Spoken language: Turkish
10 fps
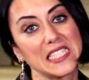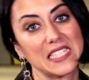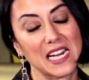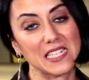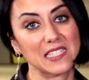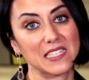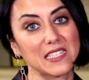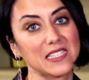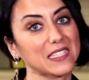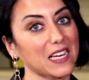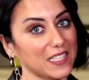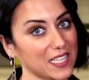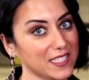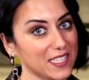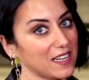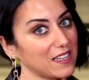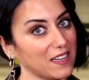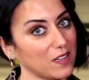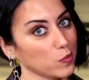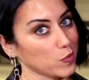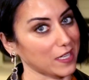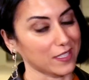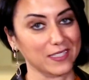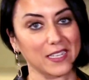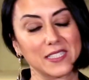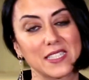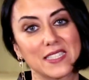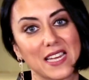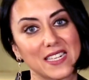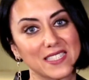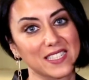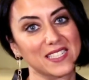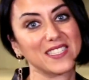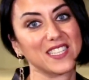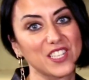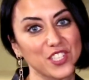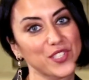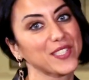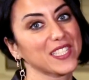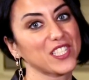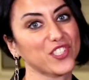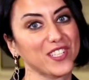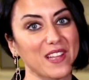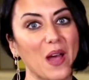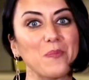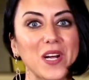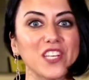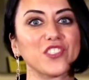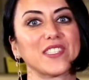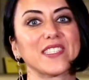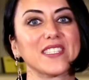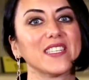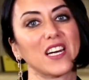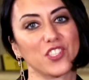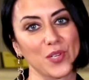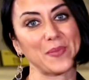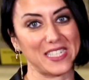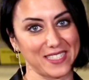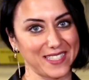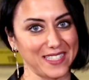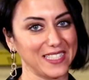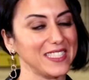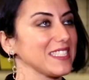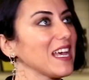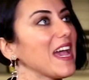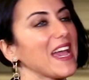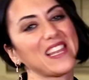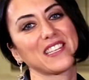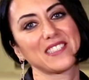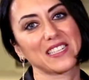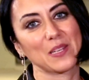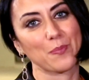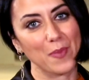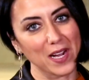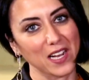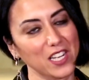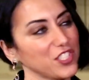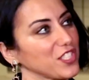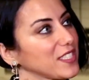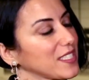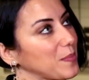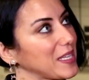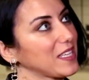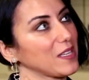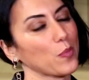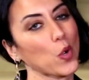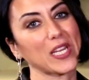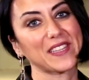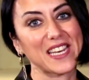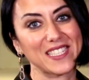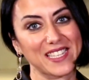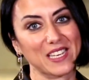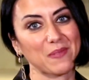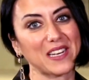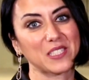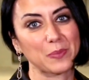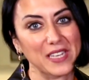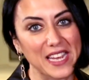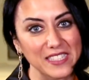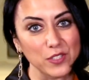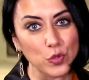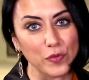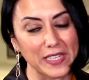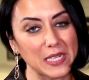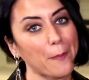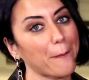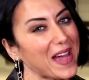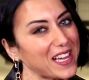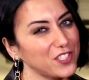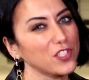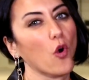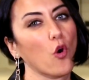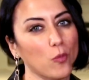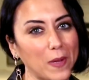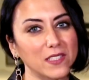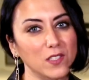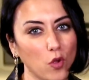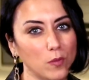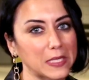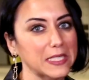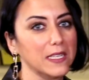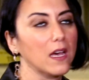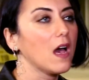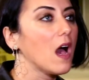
isterseniz anahtarla uzaktan, isterseniz aracınızın içinden bagajınızı açabilirsiniz. Elektrikli bagaj tabii ki böyle D segmenti bir SUV'nin bence olmazsa olmazı.